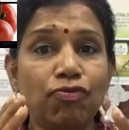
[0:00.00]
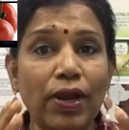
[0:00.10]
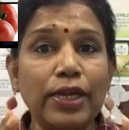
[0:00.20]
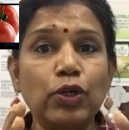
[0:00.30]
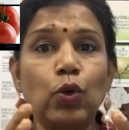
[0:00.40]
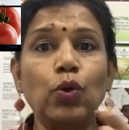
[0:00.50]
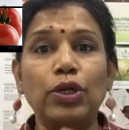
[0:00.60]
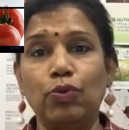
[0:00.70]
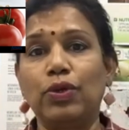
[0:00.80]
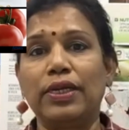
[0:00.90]
ஃபைட்டோ
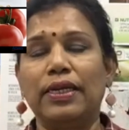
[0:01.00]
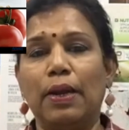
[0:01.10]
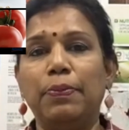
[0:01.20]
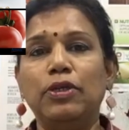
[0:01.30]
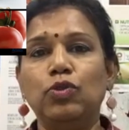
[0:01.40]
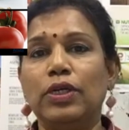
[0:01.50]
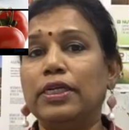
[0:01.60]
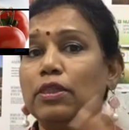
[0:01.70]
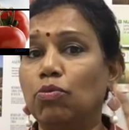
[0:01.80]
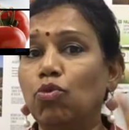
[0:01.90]
நியூட்ரியன் அப்படின்னு
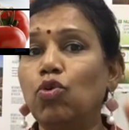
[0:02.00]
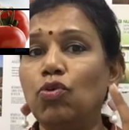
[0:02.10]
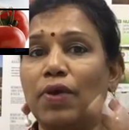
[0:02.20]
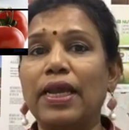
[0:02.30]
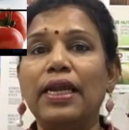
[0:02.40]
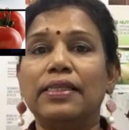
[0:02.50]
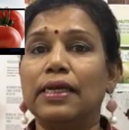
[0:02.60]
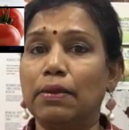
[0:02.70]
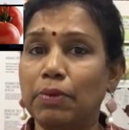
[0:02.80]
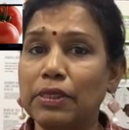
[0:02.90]
சொல்லிட்டு இந்த மூணு வகையில்
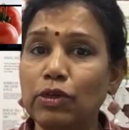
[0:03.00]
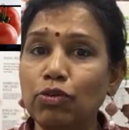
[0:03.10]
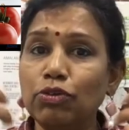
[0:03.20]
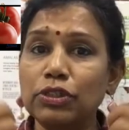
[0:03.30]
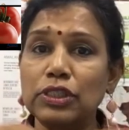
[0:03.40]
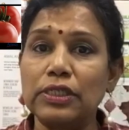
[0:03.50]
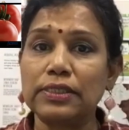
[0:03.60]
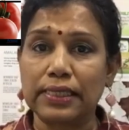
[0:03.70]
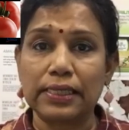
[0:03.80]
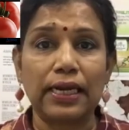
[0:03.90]
தான் நமக்கு இந்த
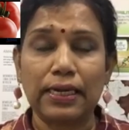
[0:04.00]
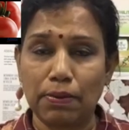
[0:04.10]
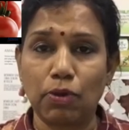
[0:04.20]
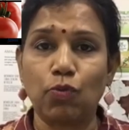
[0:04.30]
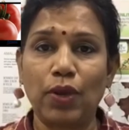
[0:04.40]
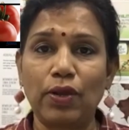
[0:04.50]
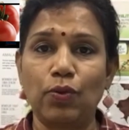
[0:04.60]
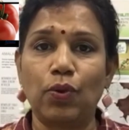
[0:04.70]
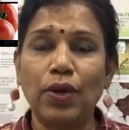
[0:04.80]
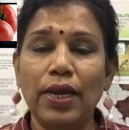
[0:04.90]
நியூட்ரிஷன் சத்தெல்லாம் நமக்கு
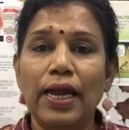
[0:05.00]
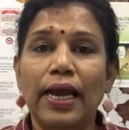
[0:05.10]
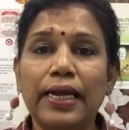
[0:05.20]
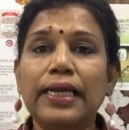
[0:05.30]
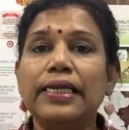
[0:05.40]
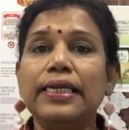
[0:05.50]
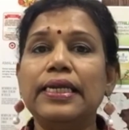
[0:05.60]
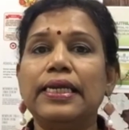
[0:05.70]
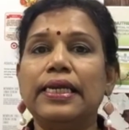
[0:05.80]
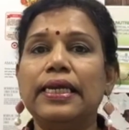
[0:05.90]
வேணும் ஆனால்
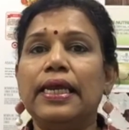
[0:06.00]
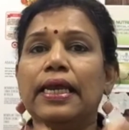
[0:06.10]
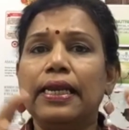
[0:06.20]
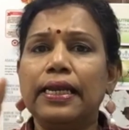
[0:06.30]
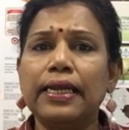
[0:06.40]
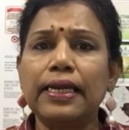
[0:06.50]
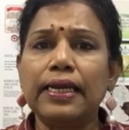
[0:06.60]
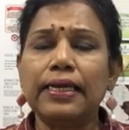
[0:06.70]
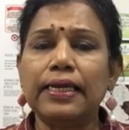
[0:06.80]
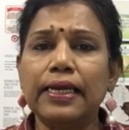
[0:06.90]
இன்னைக்கு
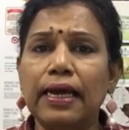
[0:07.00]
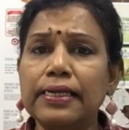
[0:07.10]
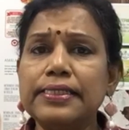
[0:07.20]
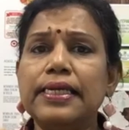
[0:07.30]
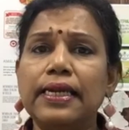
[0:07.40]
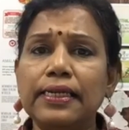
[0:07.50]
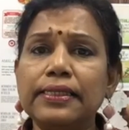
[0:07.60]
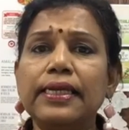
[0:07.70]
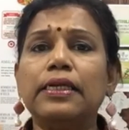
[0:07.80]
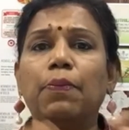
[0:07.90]
நிறைய அரிசி
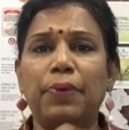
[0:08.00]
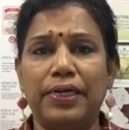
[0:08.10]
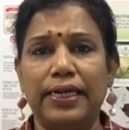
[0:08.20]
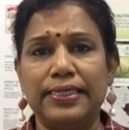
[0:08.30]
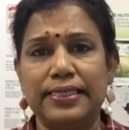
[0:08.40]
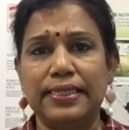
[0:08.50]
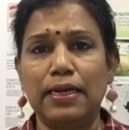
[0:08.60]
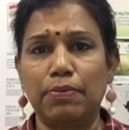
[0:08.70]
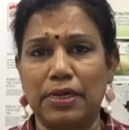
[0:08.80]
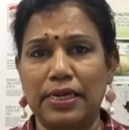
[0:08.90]
எல்லாம் தீட்டப்பட்ட அரிசி
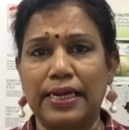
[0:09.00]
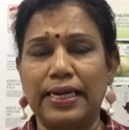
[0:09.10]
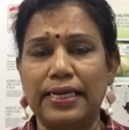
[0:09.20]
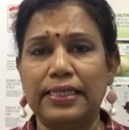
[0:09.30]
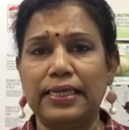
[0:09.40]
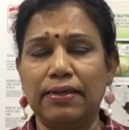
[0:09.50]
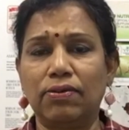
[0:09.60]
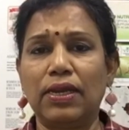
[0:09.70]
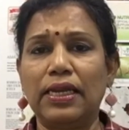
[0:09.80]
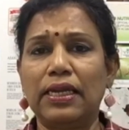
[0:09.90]
தான் நமக்கு கிடைக்குது
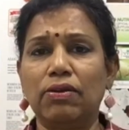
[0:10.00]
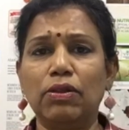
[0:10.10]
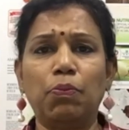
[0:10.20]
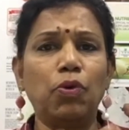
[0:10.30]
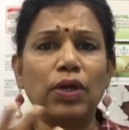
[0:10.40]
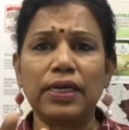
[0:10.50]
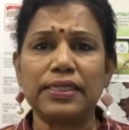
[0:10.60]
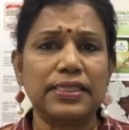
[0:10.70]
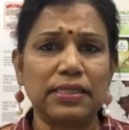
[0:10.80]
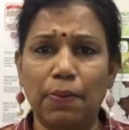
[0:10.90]
ஓகே இன்னைக்கு வந்து
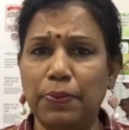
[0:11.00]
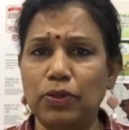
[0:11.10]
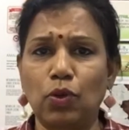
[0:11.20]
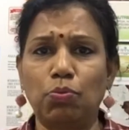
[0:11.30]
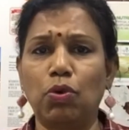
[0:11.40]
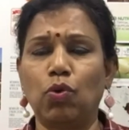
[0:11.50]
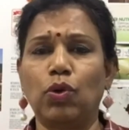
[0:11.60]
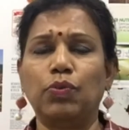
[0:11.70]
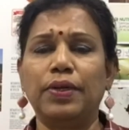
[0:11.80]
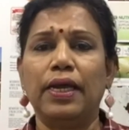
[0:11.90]
புழுங்கரிசி சாப்பிட்றது ரொம்ப
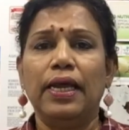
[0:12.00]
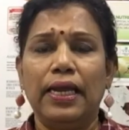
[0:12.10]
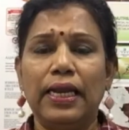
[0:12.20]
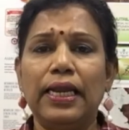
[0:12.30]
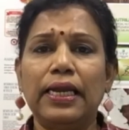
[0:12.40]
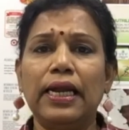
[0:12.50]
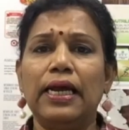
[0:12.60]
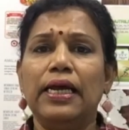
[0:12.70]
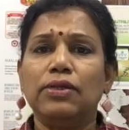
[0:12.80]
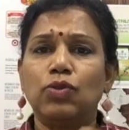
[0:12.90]
குறவு
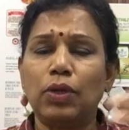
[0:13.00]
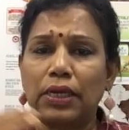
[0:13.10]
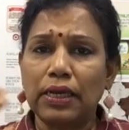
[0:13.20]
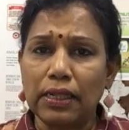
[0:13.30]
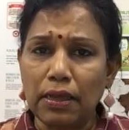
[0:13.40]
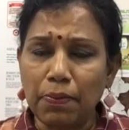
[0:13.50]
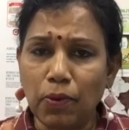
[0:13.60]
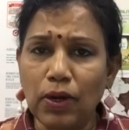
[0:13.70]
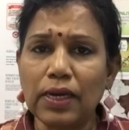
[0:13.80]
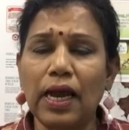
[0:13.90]
இல்லைங்களா ஸோ இன்னைக்கு அதே
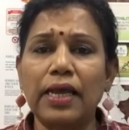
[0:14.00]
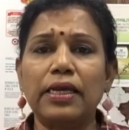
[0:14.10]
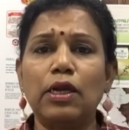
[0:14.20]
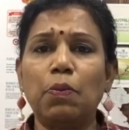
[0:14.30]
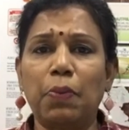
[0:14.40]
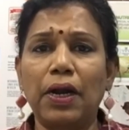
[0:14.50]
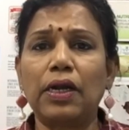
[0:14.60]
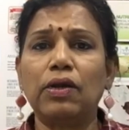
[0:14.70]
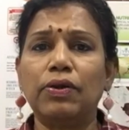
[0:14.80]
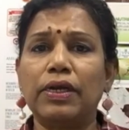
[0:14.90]
போல் காய்கறியும்
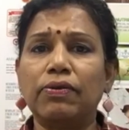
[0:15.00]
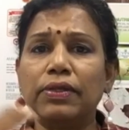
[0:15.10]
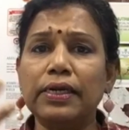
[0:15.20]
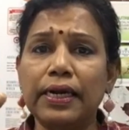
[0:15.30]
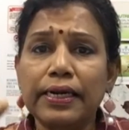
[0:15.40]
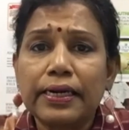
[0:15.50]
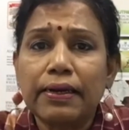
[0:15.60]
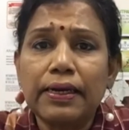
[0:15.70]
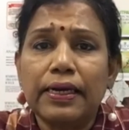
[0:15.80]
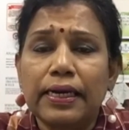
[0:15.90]
பழங்களும் இன்னைக்கு வந்து நடுற
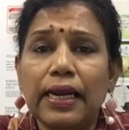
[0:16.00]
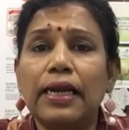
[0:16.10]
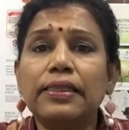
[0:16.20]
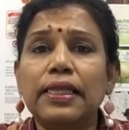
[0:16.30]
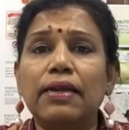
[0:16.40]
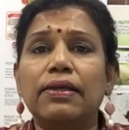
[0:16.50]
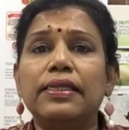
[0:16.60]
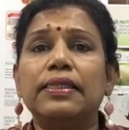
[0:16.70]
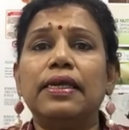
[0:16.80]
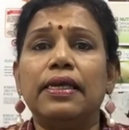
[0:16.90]
நிலத்துல
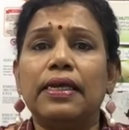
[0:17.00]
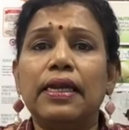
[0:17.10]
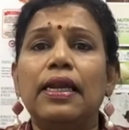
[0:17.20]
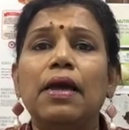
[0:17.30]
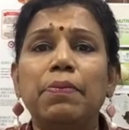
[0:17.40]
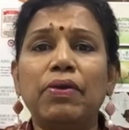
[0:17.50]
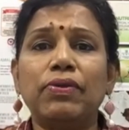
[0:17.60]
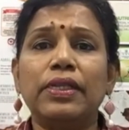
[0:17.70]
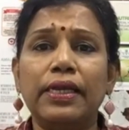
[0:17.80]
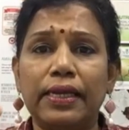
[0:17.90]
இருந்து எல்லாமே
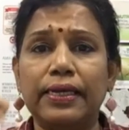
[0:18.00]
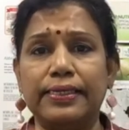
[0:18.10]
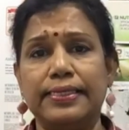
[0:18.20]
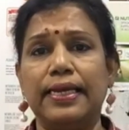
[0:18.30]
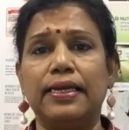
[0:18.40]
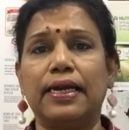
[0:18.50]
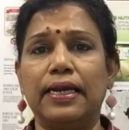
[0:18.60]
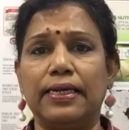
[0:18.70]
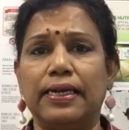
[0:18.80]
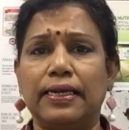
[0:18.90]
வந்து இன்னைக்கு ரசாயனம்
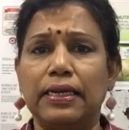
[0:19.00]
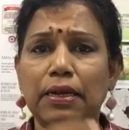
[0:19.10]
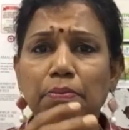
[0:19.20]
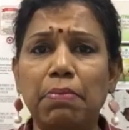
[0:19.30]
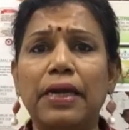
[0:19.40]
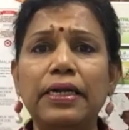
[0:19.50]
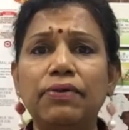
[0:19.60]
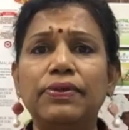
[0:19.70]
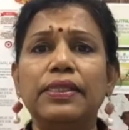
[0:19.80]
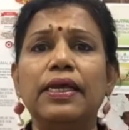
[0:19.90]
கலக்குறாங்க இன்னைக்கு
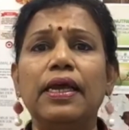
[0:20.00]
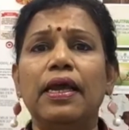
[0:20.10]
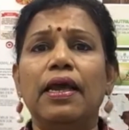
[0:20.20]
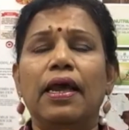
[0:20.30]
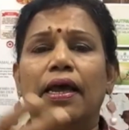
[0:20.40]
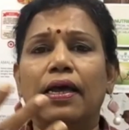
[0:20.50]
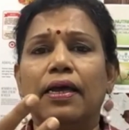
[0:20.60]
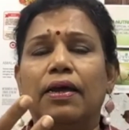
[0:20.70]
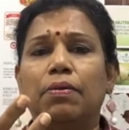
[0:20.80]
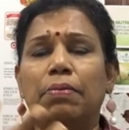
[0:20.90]
மண்ணு வந்து
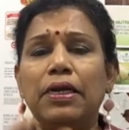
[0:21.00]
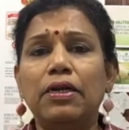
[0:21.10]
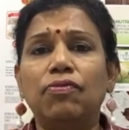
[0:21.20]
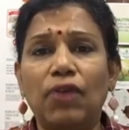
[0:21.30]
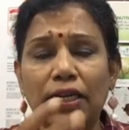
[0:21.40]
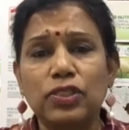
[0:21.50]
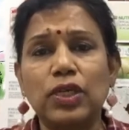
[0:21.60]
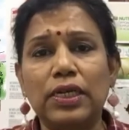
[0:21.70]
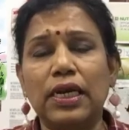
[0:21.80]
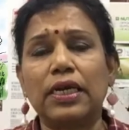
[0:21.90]
மண்
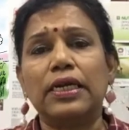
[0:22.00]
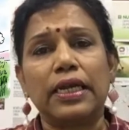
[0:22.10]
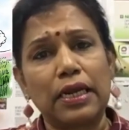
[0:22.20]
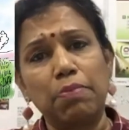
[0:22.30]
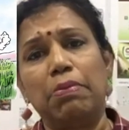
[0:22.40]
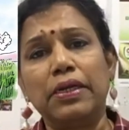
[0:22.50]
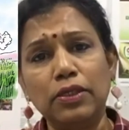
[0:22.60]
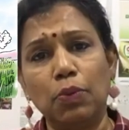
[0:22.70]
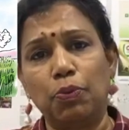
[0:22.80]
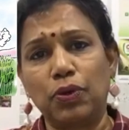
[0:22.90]
விளைச்சலுக்காக நிறைய
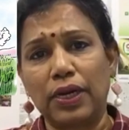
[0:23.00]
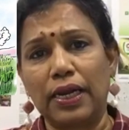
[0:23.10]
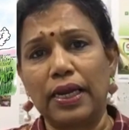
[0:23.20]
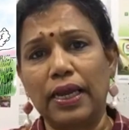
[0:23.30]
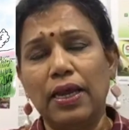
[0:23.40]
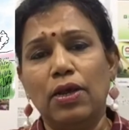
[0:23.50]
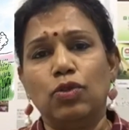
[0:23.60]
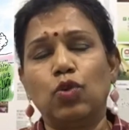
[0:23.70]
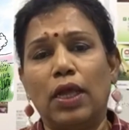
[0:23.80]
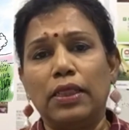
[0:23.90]
மருந்து போடுறாங்க ஸோ